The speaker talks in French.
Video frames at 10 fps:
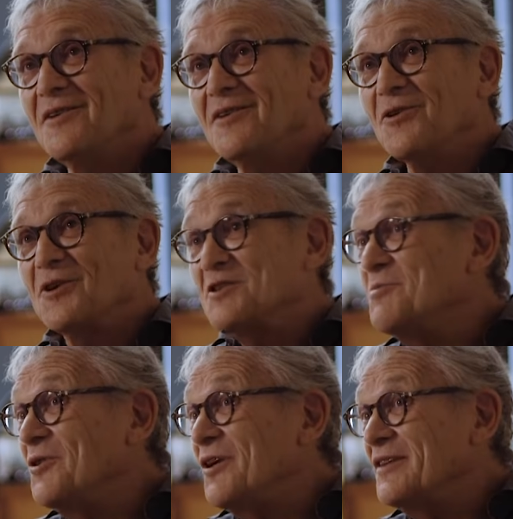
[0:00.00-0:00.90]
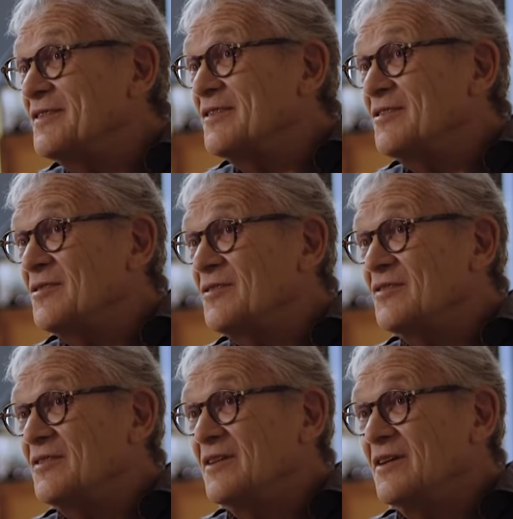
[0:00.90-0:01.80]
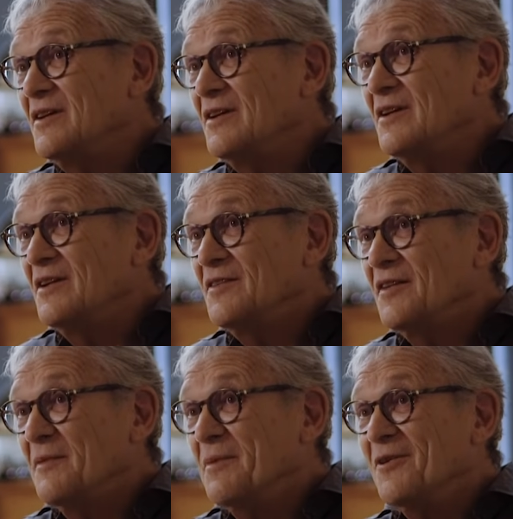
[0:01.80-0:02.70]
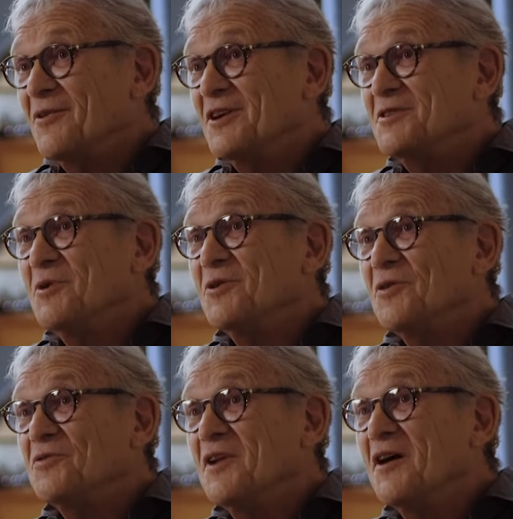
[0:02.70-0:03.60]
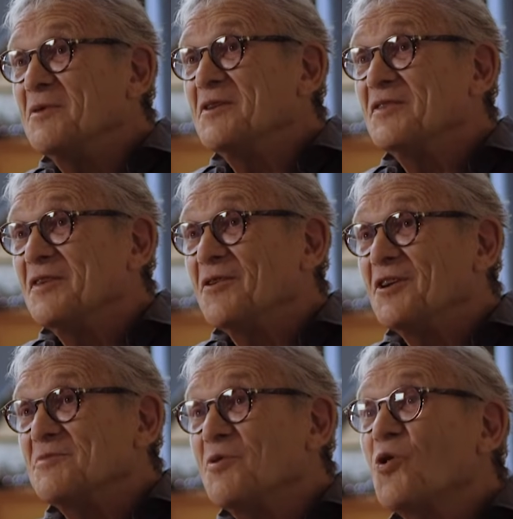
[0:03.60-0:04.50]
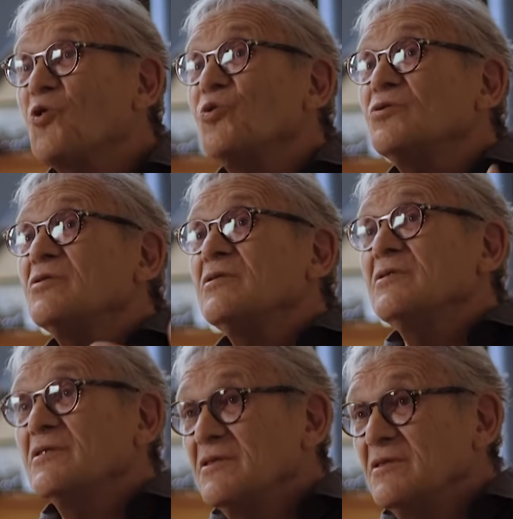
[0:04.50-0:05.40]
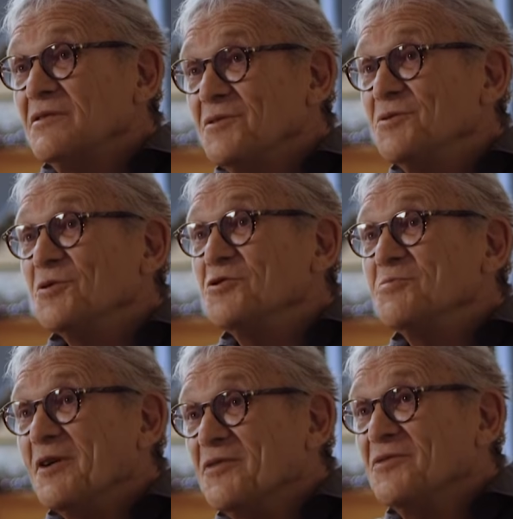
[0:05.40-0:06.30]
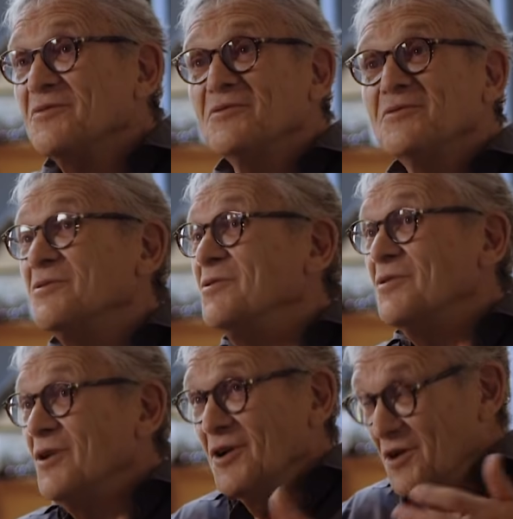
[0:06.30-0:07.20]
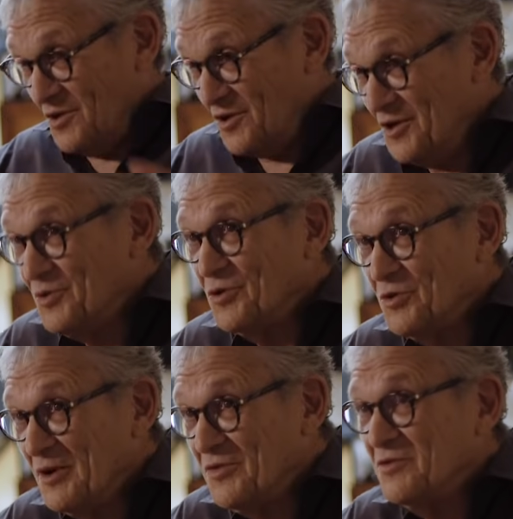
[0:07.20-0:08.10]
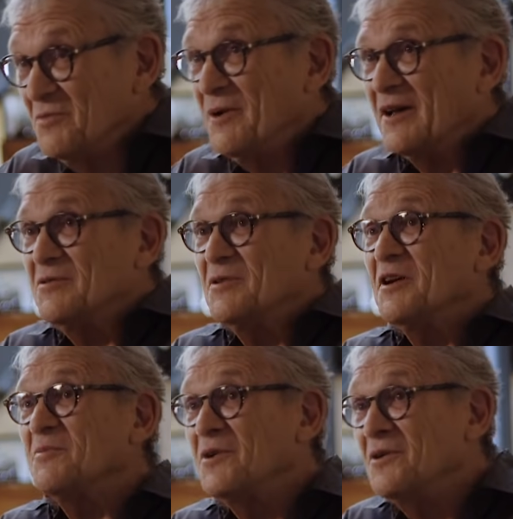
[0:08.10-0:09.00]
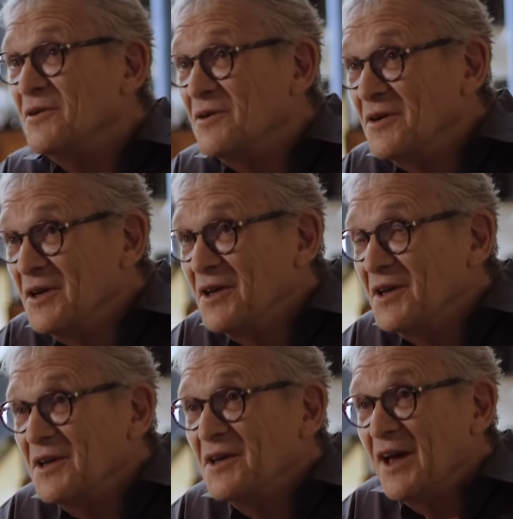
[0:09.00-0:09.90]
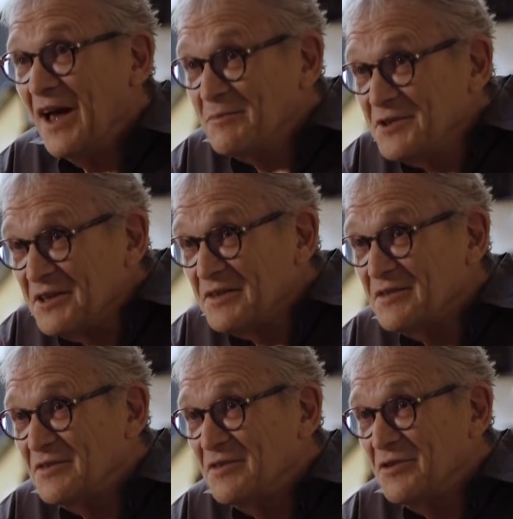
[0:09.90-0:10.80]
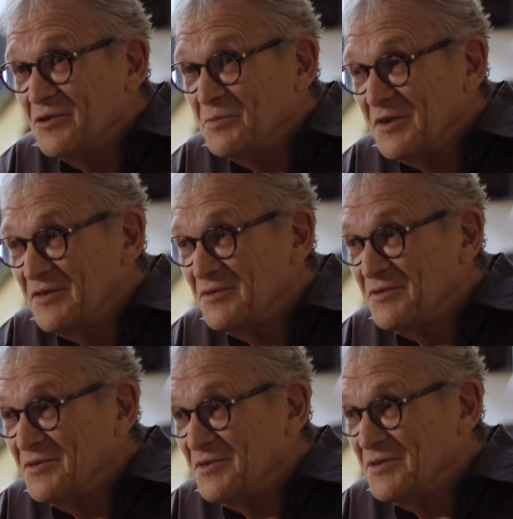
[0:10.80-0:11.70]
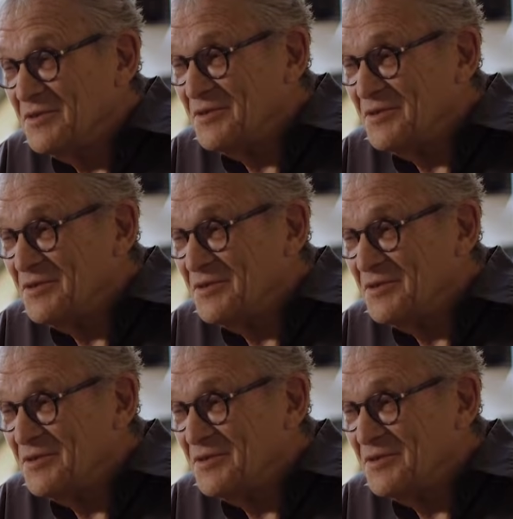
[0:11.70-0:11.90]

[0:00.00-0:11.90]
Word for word: l'engagement dans la résistance, c'était pas l'engagement dans une armée, c'était l'engagement contre une occupation, et une occupation particulièrement abjecte, l'occupation